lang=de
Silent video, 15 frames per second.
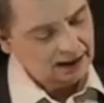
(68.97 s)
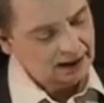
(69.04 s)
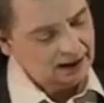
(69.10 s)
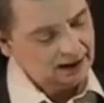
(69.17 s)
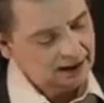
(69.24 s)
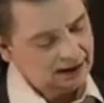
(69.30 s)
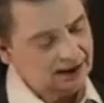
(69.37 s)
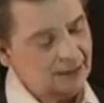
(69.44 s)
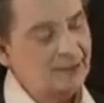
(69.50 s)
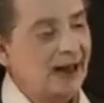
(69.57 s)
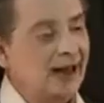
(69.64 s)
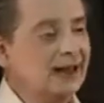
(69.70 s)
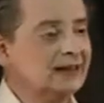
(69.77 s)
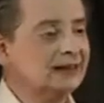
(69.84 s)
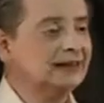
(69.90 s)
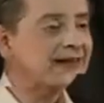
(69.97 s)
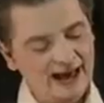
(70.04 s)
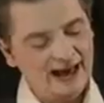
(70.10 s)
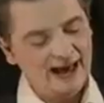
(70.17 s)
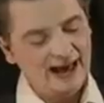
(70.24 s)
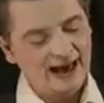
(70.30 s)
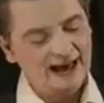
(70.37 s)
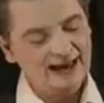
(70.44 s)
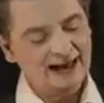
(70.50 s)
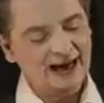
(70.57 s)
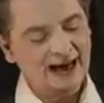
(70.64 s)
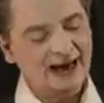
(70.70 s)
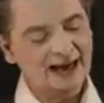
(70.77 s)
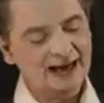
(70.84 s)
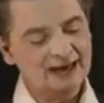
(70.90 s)
Die beiden eine
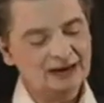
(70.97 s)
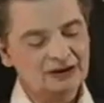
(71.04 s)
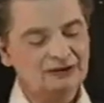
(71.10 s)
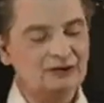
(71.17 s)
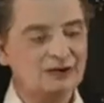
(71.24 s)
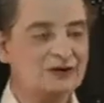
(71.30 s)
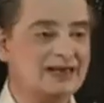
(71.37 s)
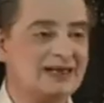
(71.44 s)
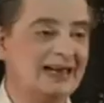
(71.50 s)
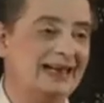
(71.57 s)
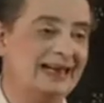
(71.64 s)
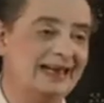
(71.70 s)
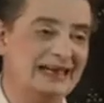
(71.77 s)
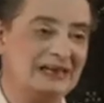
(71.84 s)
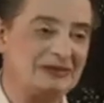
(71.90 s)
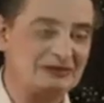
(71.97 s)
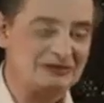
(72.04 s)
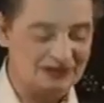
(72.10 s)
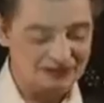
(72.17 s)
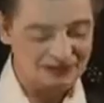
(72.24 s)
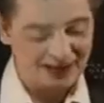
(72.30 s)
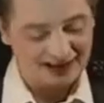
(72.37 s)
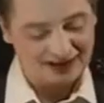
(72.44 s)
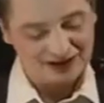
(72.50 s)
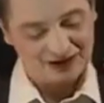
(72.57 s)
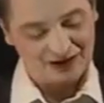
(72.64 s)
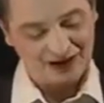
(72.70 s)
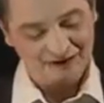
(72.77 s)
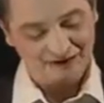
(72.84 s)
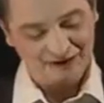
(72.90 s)
Art von
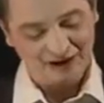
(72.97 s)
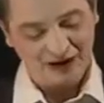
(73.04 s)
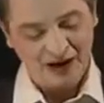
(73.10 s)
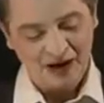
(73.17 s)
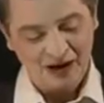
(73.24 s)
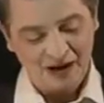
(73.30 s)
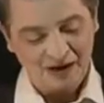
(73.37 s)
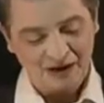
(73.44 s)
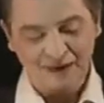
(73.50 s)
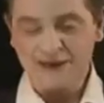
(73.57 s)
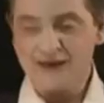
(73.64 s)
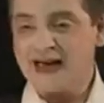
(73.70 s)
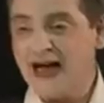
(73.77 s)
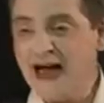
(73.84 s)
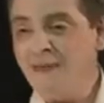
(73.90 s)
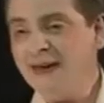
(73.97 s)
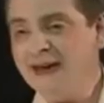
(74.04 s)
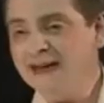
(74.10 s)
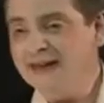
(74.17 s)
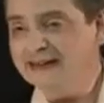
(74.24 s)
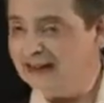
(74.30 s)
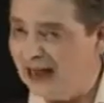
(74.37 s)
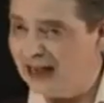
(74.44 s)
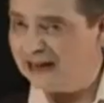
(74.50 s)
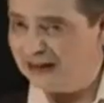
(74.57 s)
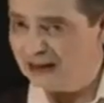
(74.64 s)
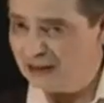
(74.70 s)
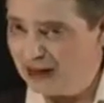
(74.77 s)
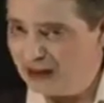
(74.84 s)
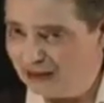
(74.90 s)
Seelenverwandtschaft und kamen nach
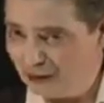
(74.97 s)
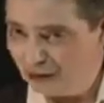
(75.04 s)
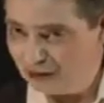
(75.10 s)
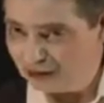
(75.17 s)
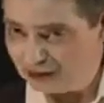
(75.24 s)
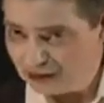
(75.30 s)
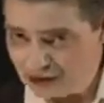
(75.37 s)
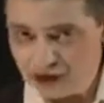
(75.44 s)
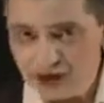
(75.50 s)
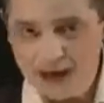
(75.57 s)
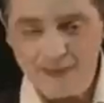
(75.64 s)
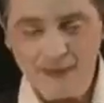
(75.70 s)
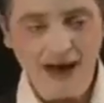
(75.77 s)
dem gewohnten Schema